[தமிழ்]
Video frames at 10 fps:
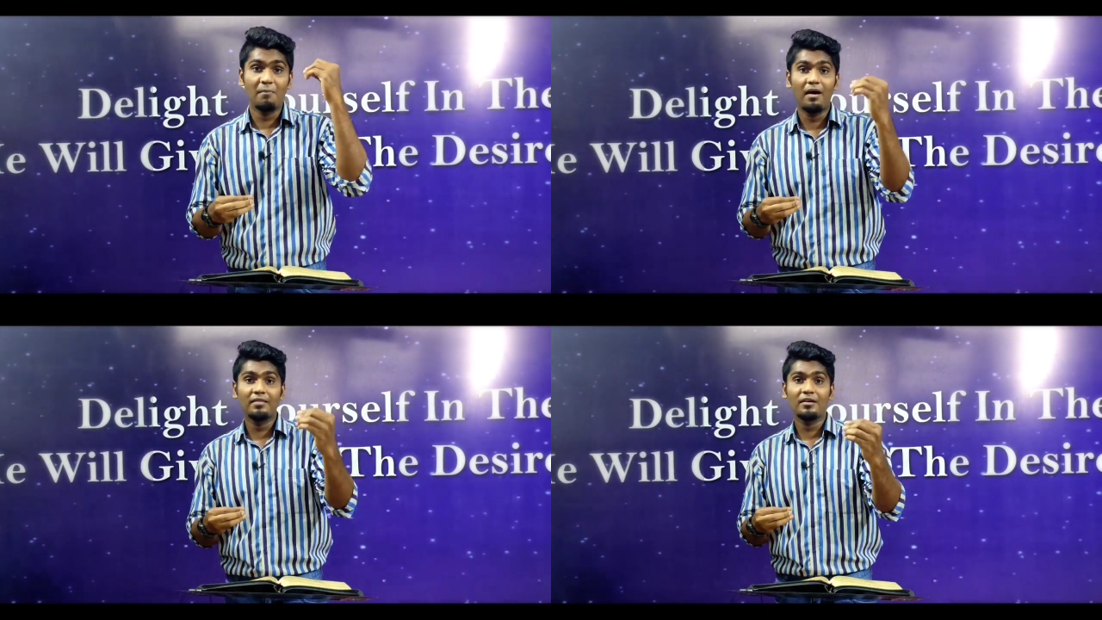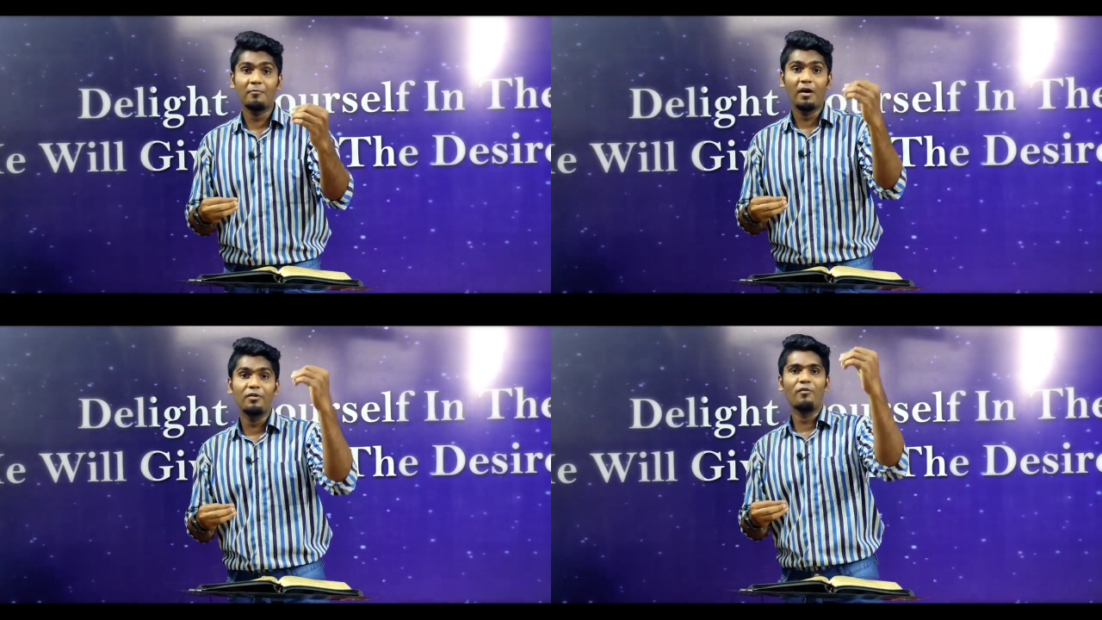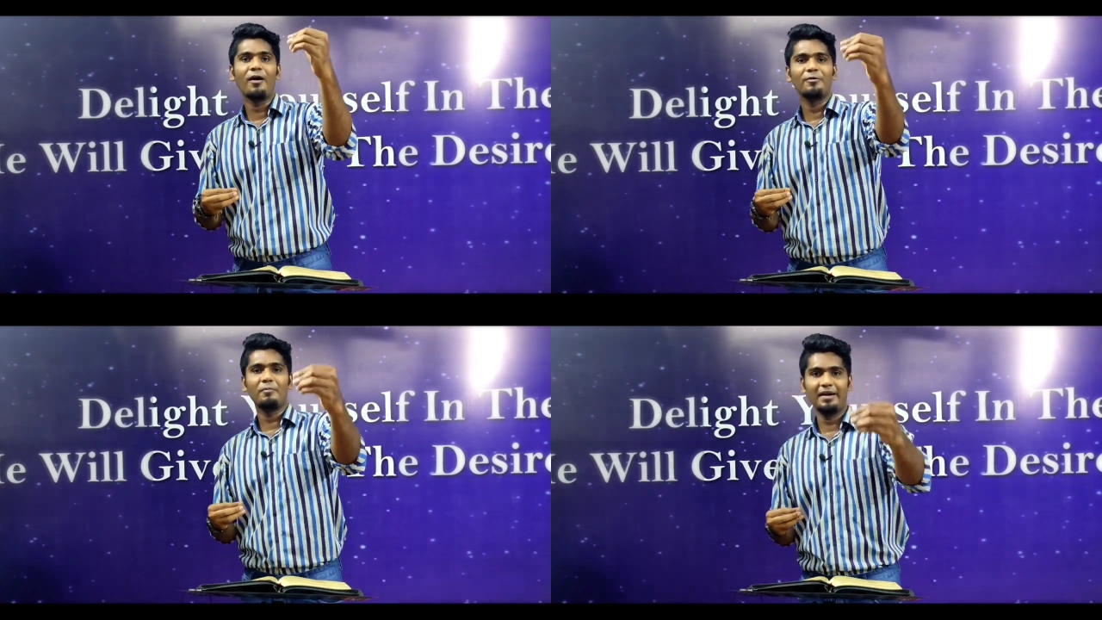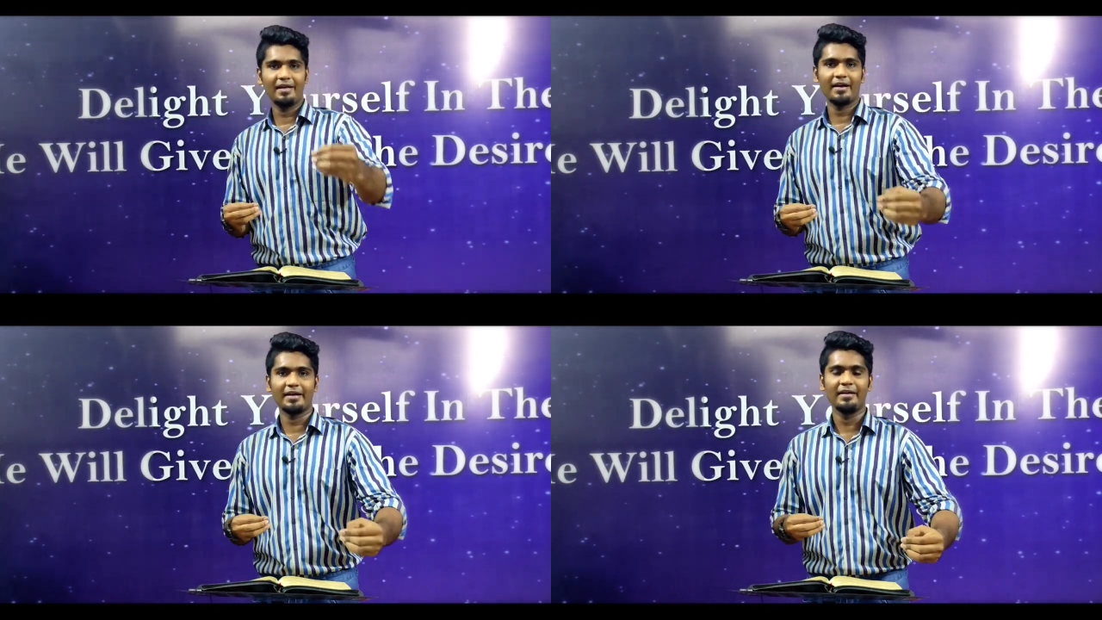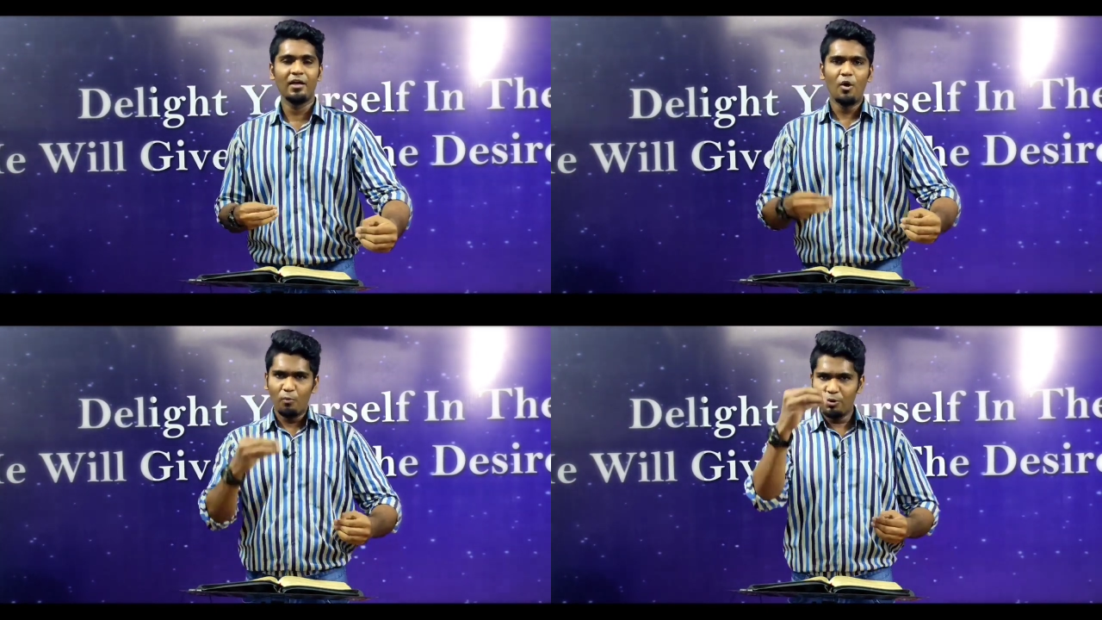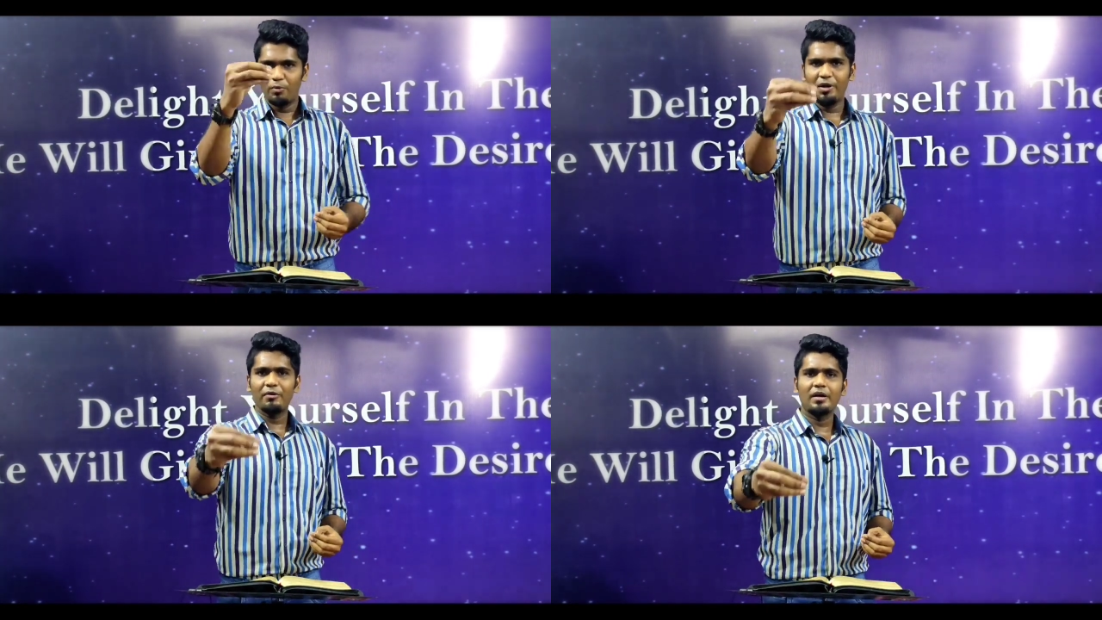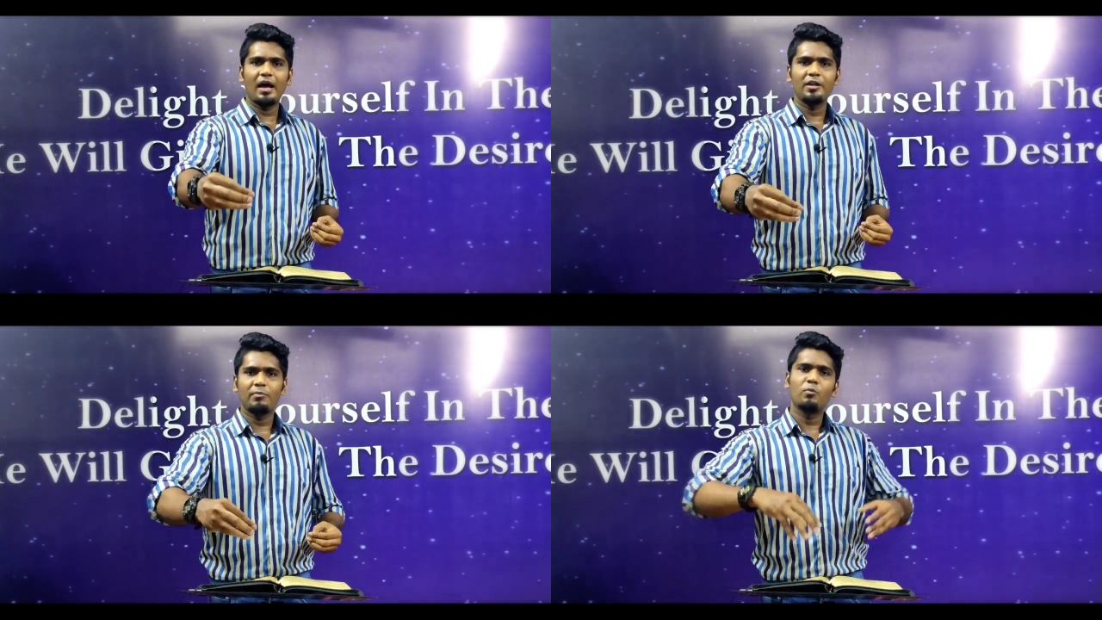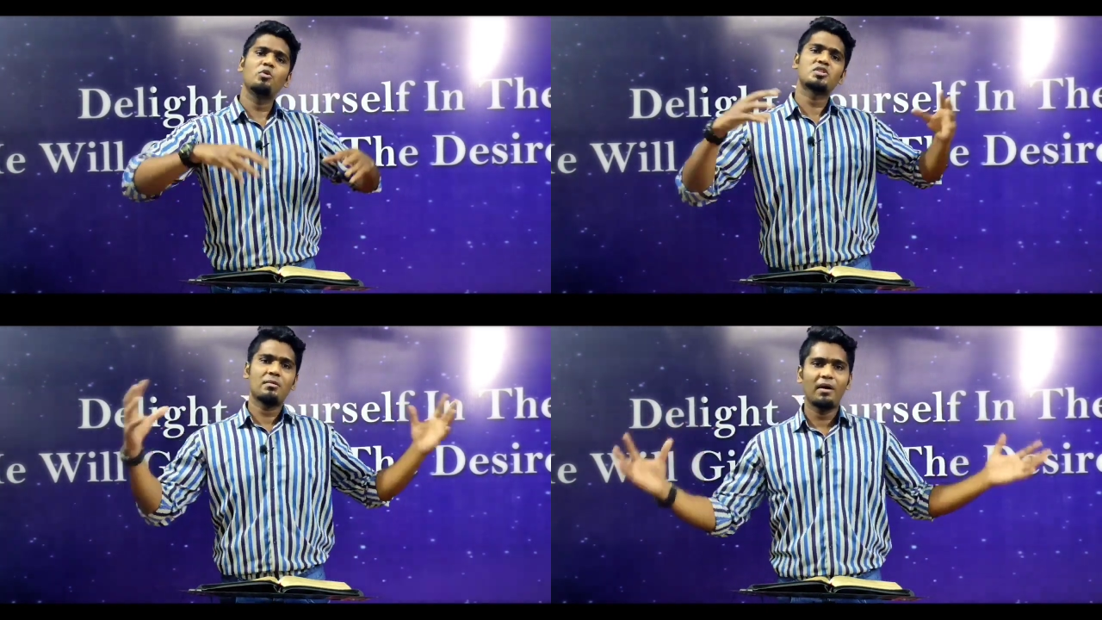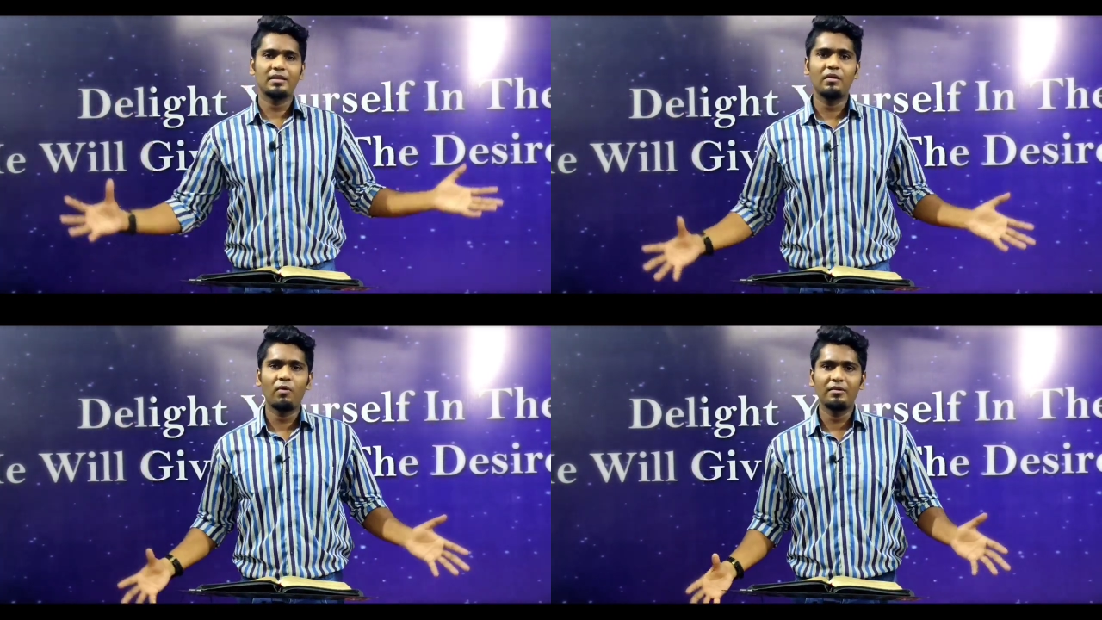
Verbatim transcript: சமாதானமாய் வாழும்படியாக இன்னும் ஒரே ஒரு காரியம் நான் இன்னும் சமாதானம்